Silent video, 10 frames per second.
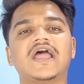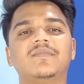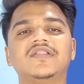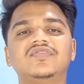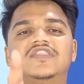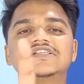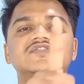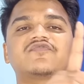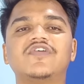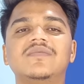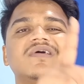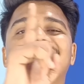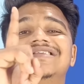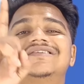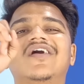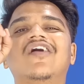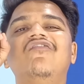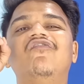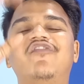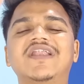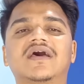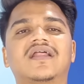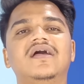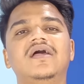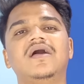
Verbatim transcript: आई मीन दिस फिल्म इज अ विनर